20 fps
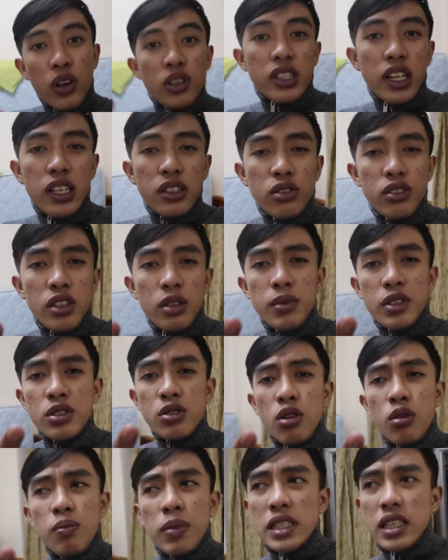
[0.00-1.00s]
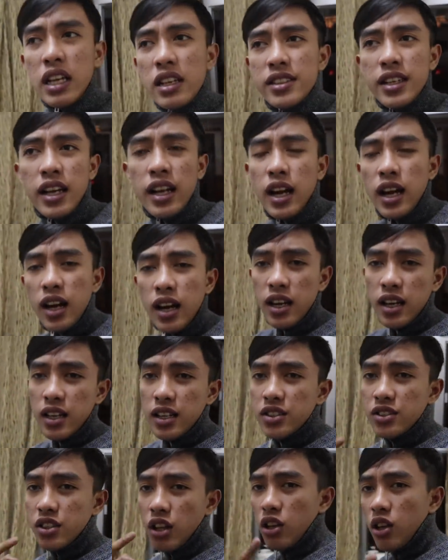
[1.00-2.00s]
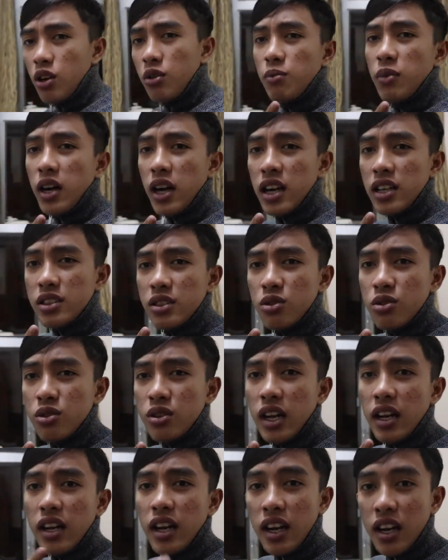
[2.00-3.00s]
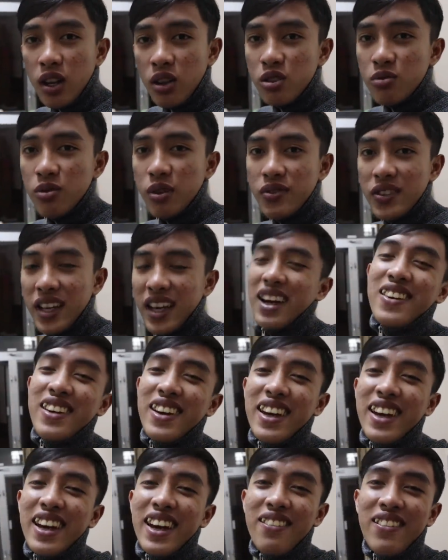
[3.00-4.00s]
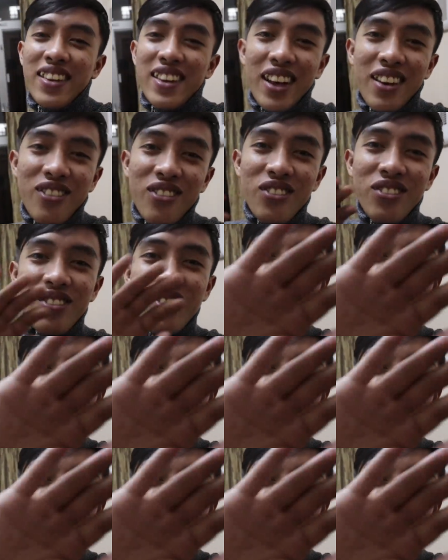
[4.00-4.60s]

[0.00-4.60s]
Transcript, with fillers: vlog selanjutnya besok pas acara Insya Allah bakal seru karena ada Gus Miftah Oke, mantap